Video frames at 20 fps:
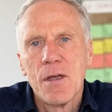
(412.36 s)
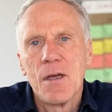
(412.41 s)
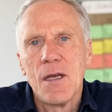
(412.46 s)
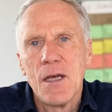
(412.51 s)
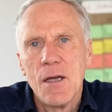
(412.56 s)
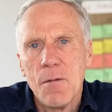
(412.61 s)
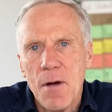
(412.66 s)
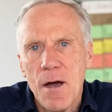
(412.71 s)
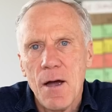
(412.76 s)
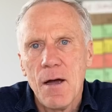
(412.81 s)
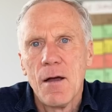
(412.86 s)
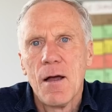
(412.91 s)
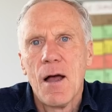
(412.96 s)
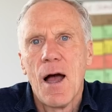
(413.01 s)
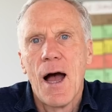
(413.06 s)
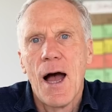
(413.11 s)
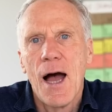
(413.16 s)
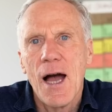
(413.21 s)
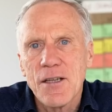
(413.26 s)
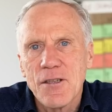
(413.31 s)
immer
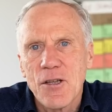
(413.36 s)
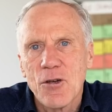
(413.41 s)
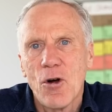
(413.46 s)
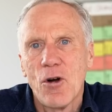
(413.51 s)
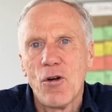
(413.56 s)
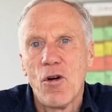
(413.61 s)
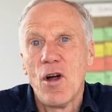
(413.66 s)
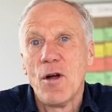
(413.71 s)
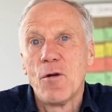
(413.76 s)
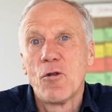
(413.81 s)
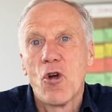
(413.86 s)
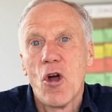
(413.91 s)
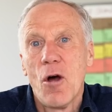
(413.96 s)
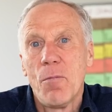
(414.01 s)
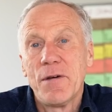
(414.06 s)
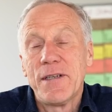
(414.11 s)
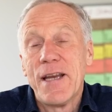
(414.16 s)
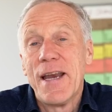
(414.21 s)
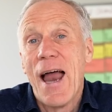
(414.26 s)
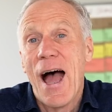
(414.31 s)
achtet auf euren
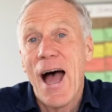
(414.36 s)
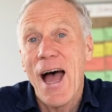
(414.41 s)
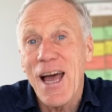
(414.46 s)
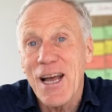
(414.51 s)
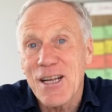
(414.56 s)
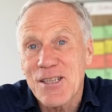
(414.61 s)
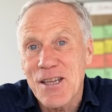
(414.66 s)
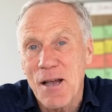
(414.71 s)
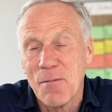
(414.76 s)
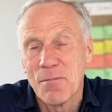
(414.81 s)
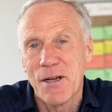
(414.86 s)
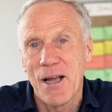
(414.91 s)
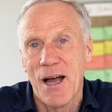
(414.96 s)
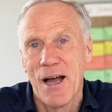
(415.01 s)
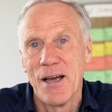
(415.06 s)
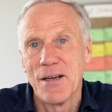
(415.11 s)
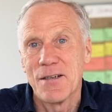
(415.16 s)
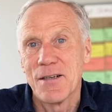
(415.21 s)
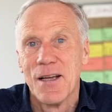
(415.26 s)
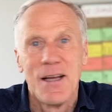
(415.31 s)
Körper, denn
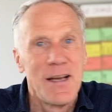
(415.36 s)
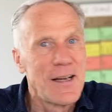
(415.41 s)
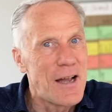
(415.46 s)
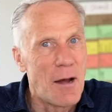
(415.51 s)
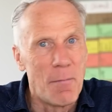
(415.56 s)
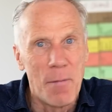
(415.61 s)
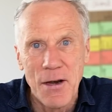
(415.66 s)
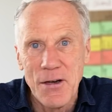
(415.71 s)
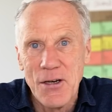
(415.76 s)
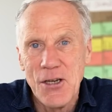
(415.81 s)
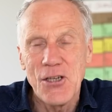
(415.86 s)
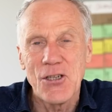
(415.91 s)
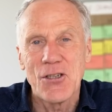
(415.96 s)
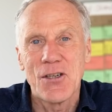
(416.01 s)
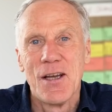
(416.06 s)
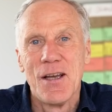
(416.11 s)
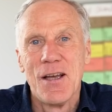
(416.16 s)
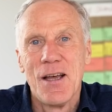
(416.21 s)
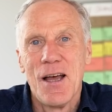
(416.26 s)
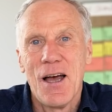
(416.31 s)
Achtsamkeit kann man nicht
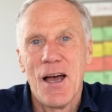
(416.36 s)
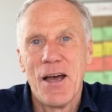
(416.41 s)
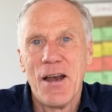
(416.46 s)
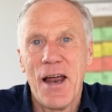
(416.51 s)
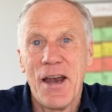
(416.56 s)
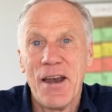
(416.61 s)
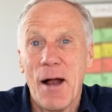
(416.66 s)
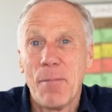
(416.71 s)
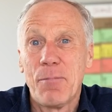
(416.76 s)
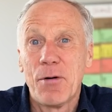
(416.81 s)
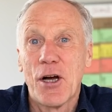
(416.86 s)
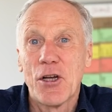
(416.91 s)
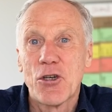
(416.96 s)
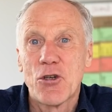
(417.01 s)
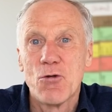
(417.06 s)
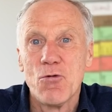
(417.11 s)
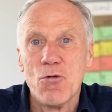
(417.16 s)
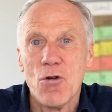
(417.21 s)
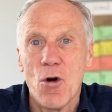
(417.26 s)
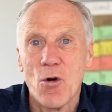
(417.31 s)
an eine
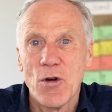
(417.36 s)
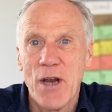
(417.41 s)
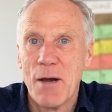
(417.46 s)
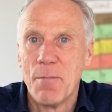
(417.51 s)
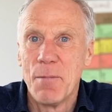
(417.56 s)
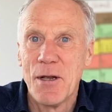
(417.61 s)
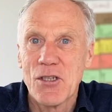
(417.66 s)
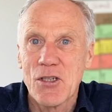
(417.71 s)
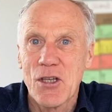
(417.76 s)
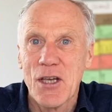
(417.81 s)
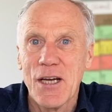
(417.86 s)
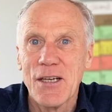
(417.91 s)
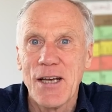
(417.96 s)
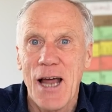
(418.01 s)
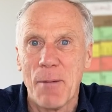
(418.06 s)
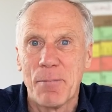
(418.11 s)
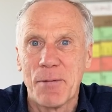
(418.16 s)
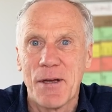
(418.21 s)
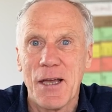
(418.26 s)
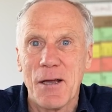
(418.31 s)
Apparatur oder ein Messgerät
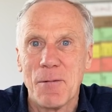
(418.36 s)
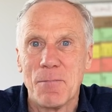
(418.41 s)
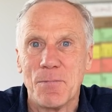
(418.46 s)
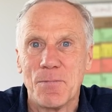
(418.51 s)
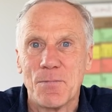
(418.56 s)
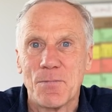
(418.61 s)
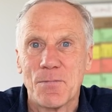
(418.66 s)
abgeben.